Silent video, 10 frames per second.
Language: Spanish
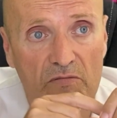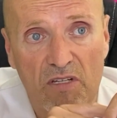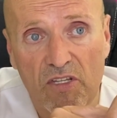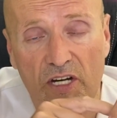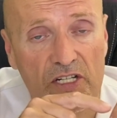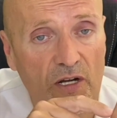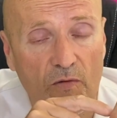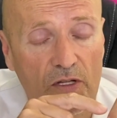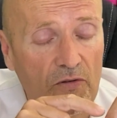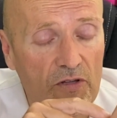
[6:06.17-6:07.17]
de 3 a
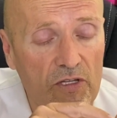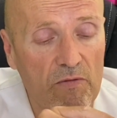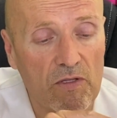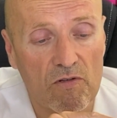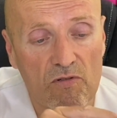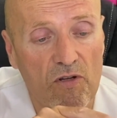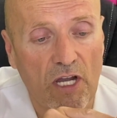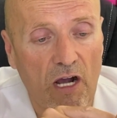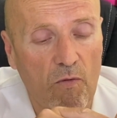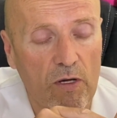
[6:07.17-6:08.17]
4 centímetros, no
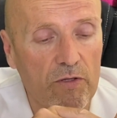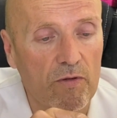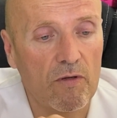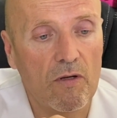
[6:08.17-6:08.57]
llega a 4.